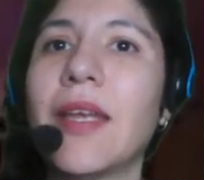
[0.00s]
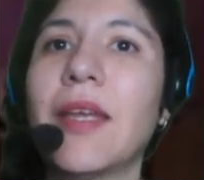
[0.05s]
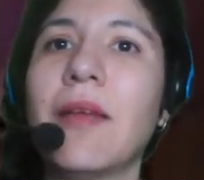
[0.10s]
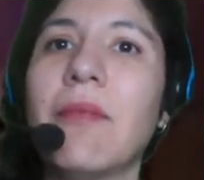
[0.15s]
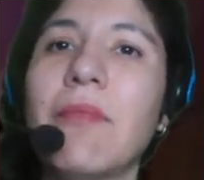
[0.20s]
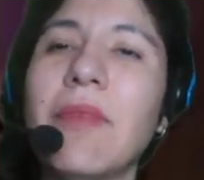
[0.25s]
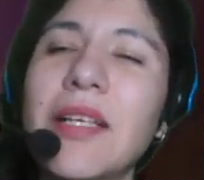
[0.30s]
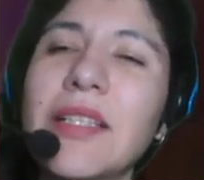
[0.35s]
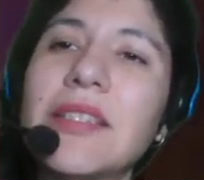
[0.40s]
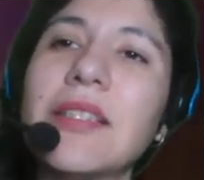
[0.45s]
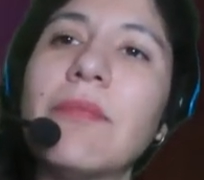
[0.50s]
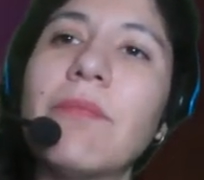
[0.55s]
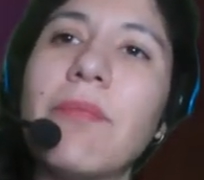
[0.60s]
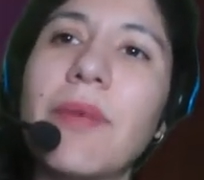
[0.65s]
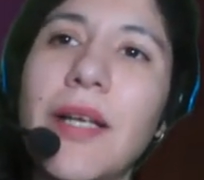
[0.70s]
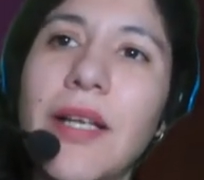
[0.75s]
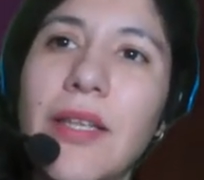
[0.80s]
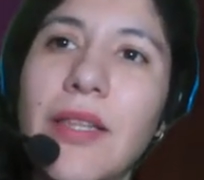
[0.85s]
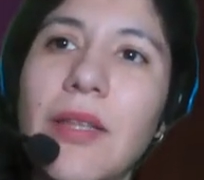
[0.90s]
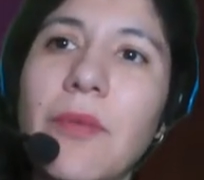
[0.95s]
más
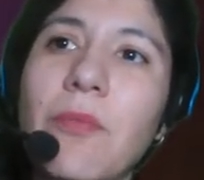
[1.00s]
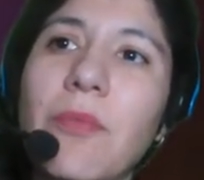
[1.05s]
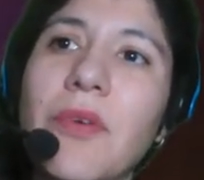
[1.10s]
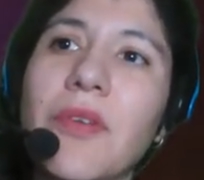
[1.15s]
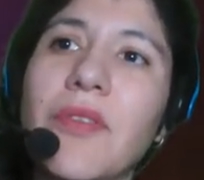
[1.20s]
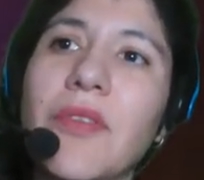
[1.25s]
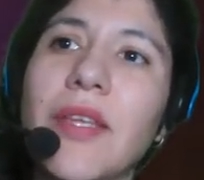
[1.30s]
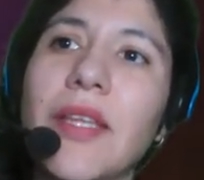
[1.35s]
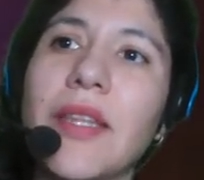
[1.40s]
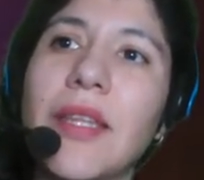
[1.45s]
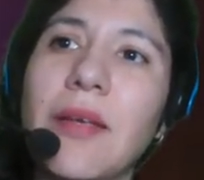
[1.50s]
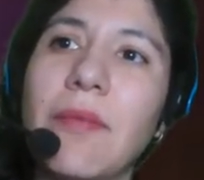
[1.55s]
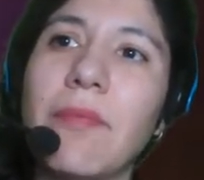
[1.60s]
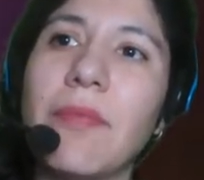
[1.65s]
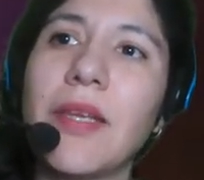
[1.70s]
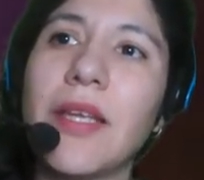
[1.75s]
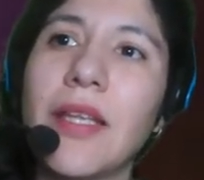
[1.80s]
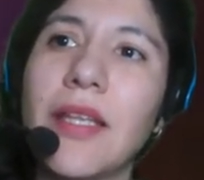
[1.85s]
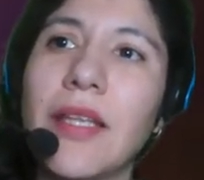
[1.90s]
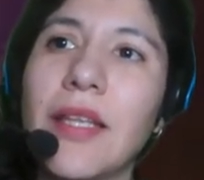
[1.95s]
aparte, pues que
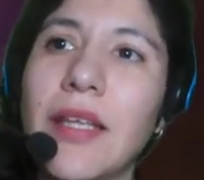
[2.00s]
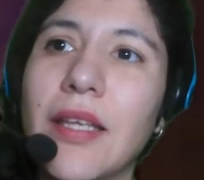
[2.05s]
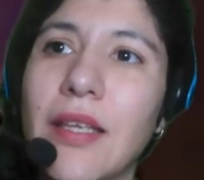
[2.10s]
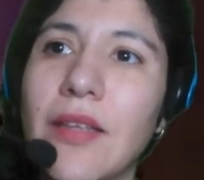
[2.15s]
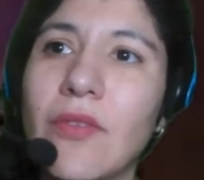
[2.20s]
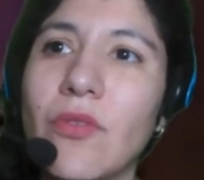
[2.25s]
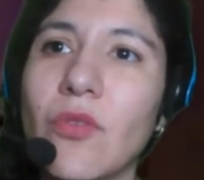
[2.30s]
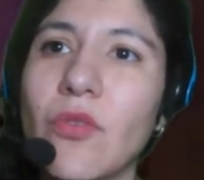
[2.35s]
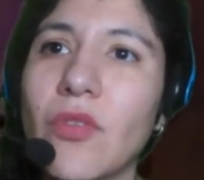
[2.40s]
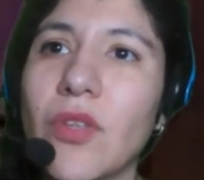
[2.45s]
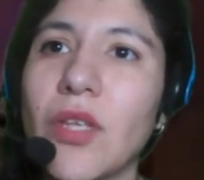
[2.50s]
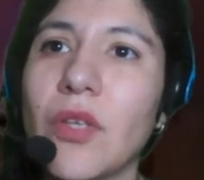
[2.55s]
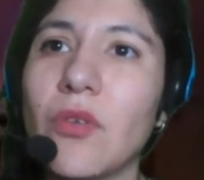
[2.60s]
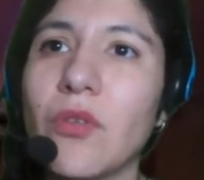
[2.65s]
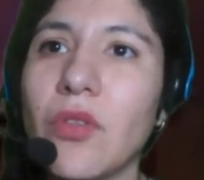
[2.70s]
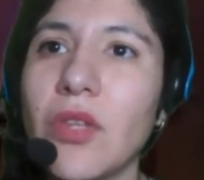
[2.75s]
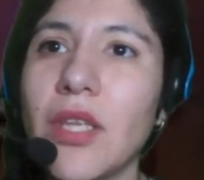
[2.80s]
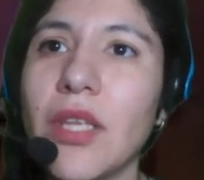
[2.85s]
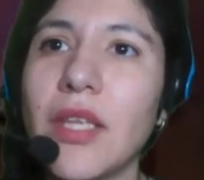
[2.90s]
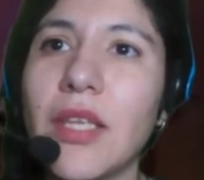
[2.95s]
también estos que no
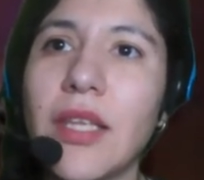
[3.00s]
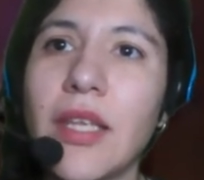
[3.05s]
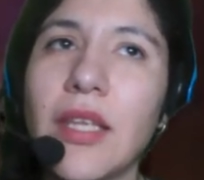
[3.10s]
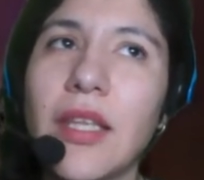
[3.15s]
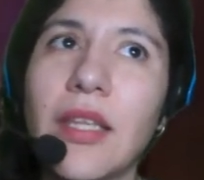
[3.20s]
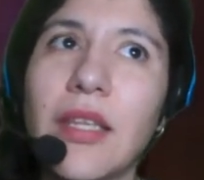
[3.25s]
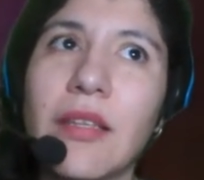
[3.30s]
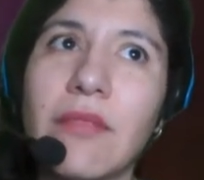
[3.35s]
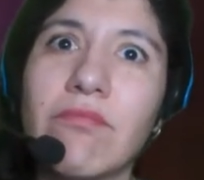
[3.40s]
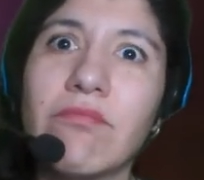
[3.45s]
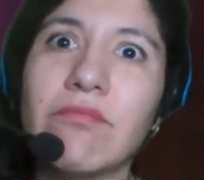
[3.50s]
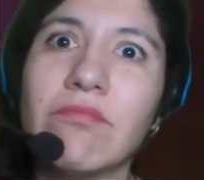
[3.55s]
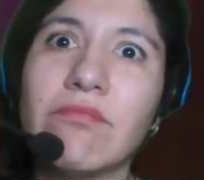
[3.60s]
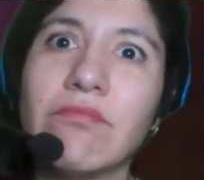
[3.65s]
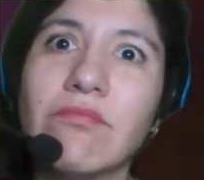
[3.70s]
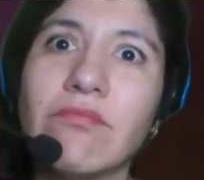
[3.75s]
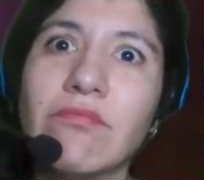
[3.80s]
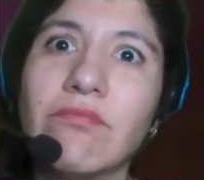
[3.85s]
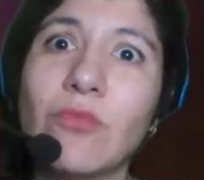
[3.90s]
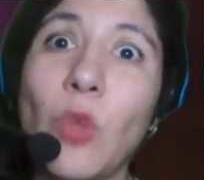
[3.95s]

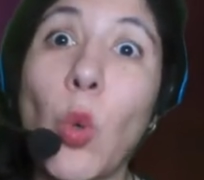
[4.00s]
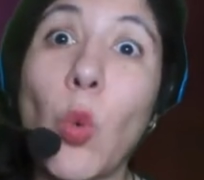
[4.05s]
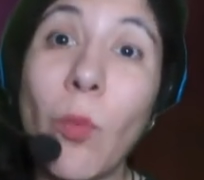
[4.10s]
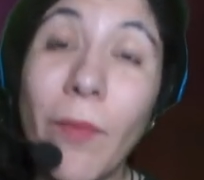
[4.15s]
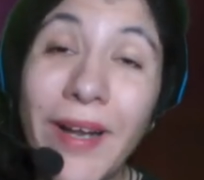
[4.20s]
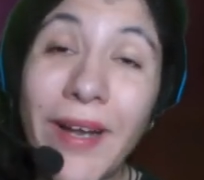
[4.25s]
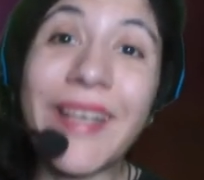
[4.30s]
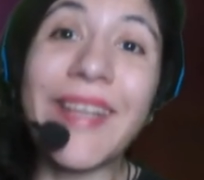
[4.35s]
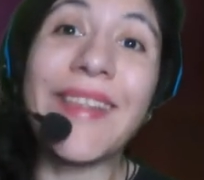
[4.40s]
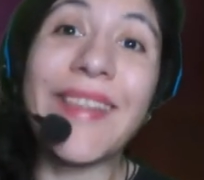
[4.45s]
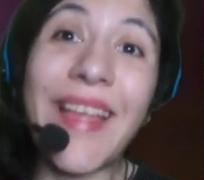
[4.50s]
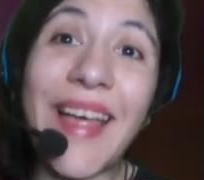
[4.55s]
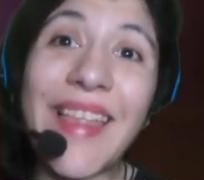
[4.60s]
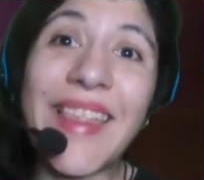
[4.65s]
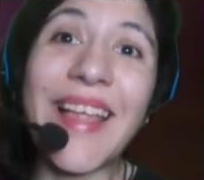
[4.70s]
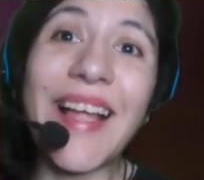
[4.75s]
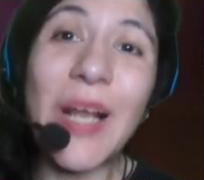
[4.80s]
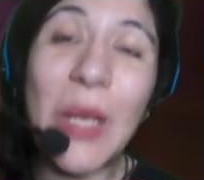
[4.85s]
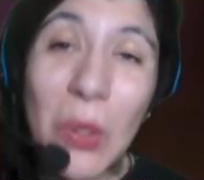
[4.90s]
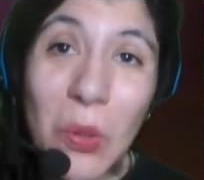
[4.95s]
tienen mm, humanidad
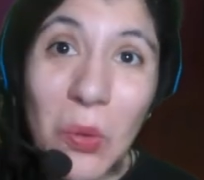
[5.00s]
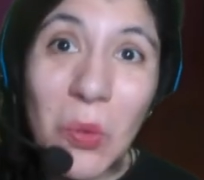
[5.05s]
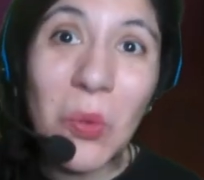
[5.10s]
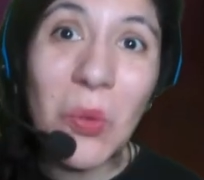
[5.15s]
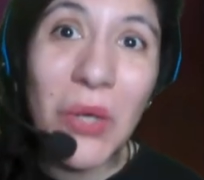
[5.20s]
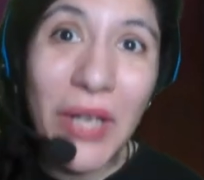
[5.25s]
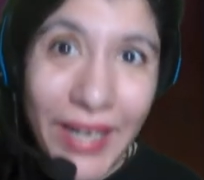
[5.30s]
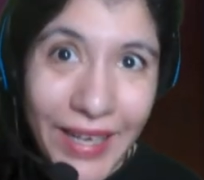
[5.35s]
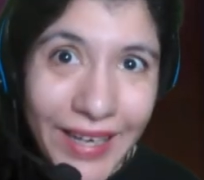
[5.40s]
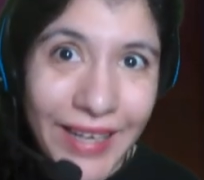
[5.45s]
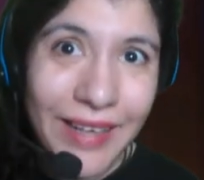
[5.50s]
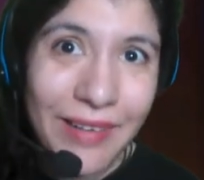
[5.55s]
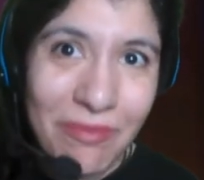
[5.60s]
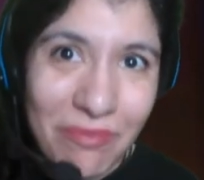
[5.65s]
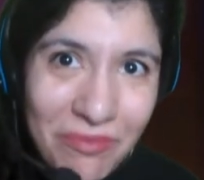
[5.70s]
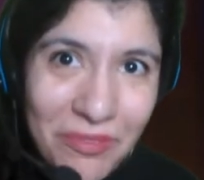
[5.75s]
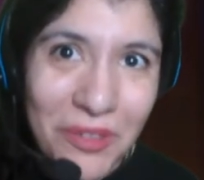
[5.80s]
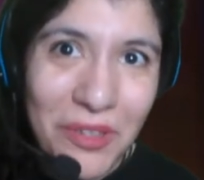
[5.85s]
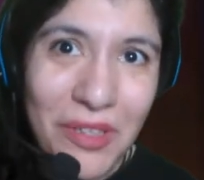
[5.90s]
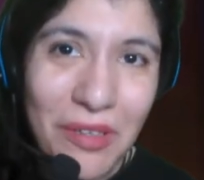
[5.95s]
alguna,
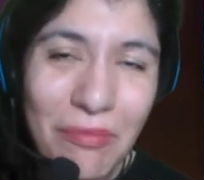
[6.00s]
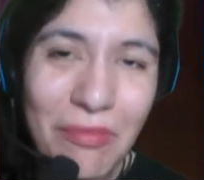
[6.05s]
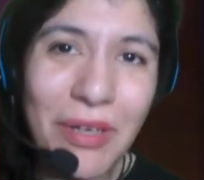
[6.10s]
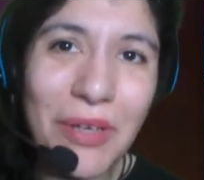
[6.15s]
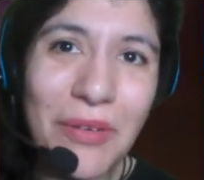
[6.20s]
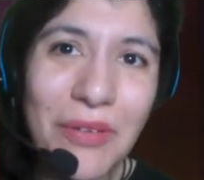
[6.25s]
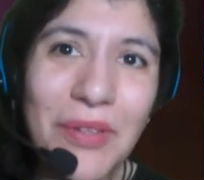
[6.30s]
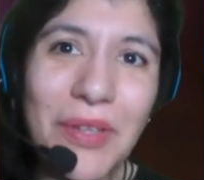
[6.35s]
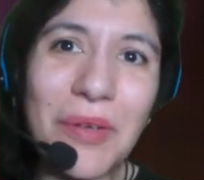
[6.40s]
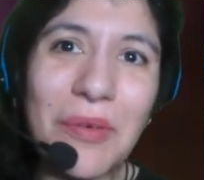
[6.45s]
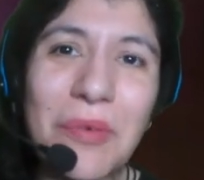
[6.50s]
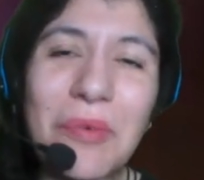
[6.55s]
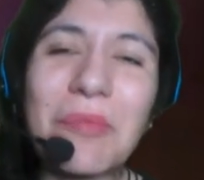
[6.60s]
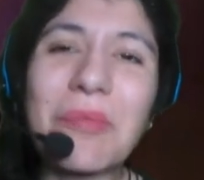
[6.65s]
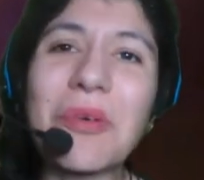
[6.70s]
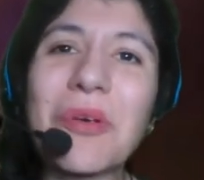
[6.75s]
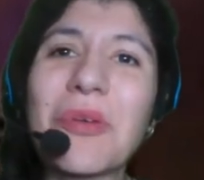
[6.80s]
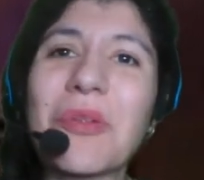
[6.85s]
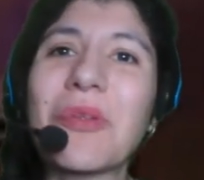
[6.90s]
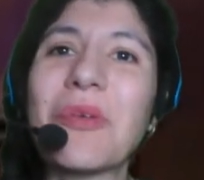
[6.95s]
por llamarlo de algún
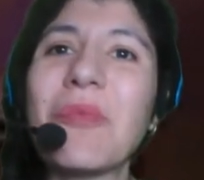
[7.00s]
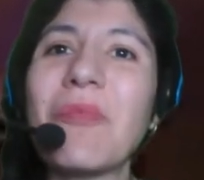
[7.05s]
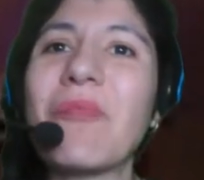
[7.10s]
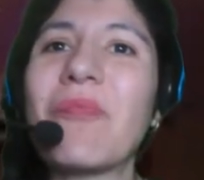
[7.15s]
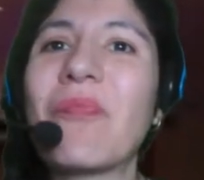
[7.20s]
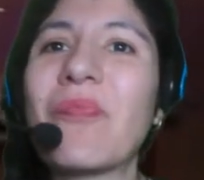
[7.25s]
modo,